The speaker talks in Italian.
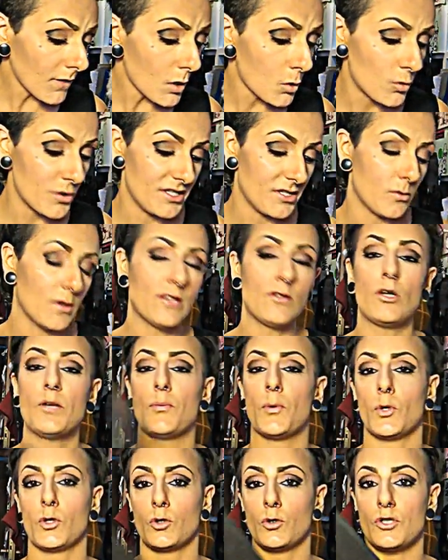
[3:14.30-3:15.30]
Quindi quando li
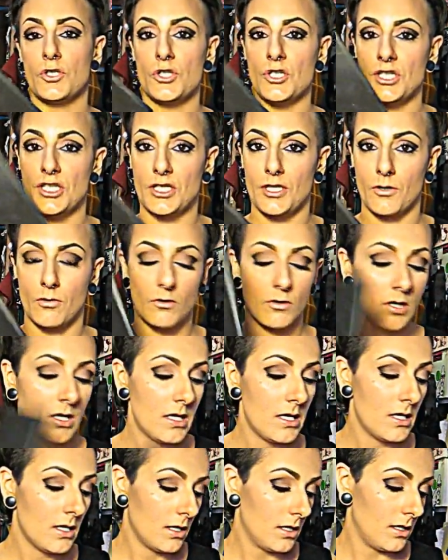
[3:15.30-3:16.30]
porto in giro,
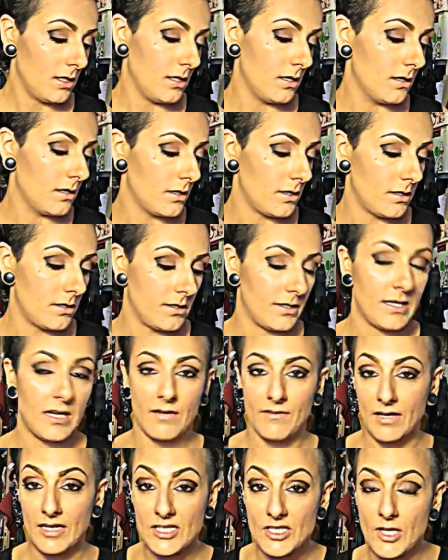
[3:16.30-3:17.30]
eh, nella
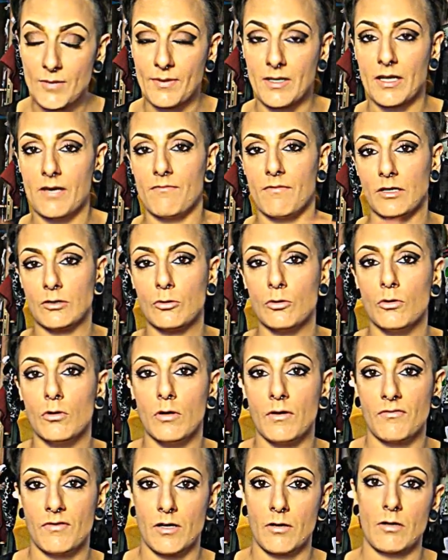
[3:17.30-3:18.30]
valigia perché vado
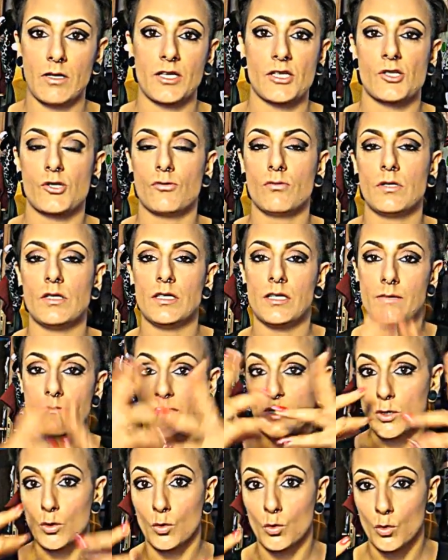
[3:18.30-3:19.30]
a fare qualche shooting e
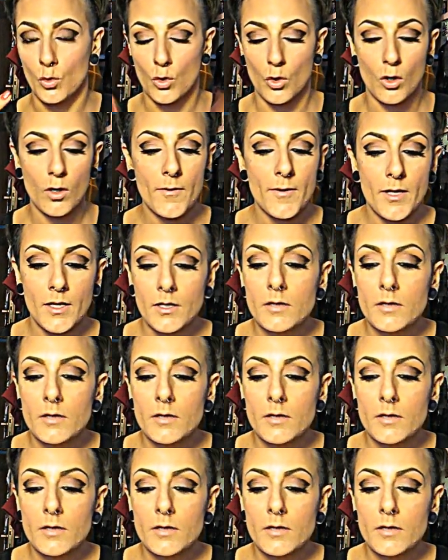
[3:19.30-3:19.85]
mi trucco,